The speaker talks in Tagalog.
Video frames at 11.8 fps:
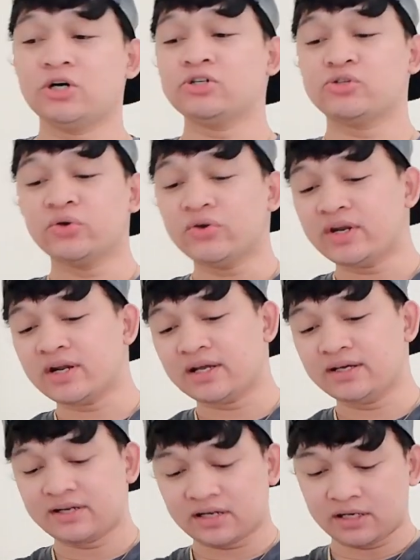so ang sunod na
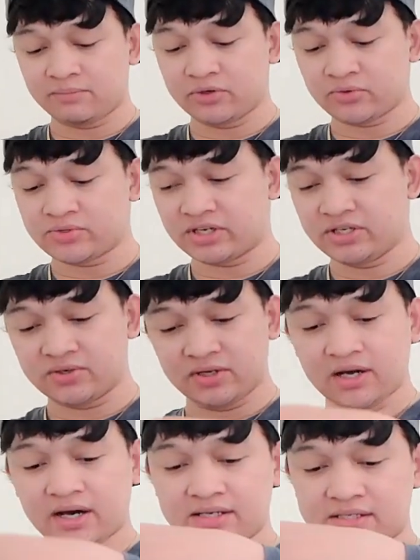i-review ko sa inyo
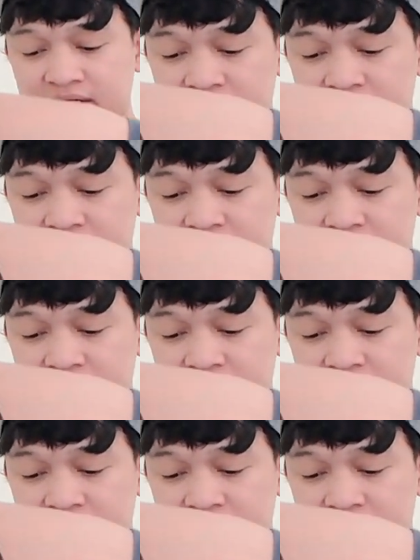guys